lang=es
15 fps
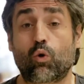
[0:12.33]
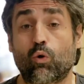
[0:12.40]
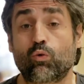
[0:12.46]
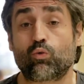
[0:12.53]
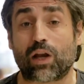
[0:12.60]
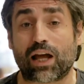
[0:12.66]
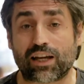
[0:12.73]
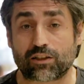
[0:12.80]

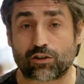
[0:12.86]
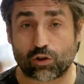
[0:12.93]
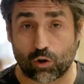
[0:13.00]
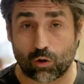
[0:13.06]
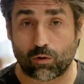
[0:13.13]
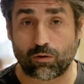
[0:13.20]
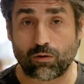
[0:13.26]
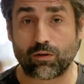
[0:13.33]
con una
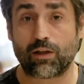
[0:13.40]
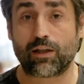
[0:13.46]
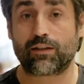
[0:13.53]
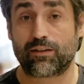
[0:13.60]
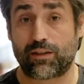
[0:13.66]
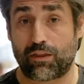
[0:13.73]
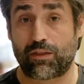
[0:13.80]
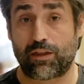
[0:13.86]
gestión
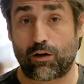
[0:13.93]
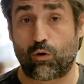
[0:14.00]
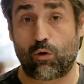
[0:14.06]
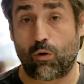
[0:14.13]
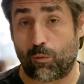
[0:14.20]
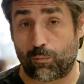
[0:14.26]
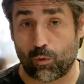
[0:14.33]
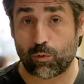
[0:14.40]
desde
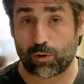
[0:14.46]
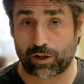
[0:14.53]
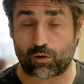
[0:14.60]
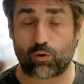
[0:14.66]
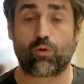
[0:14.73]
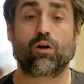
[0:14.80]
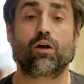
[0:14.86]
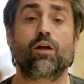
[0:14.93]
lo público.